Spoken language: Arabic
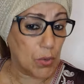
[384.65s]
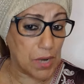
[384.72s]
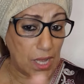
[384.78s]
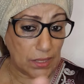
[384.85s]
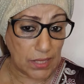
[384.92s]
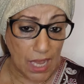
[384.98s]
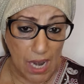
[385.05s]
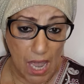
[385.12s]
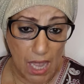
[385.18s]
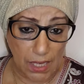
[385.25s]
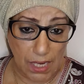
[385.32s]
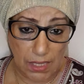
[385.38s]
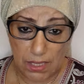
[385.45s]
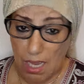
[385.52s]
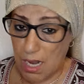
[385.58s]
وراه عندها
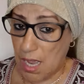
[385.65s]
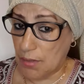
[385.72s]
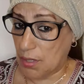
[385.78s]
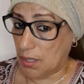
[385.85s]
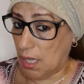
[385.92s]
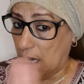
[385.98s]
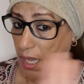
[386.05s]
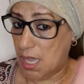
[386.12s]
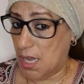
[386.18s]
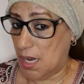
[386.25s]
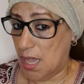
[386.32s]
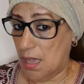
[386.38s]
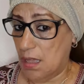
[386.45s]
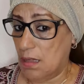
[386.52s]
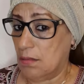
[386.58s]
الاعراض ديالها
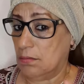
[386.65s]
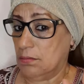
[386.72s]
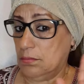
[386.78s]
مقينه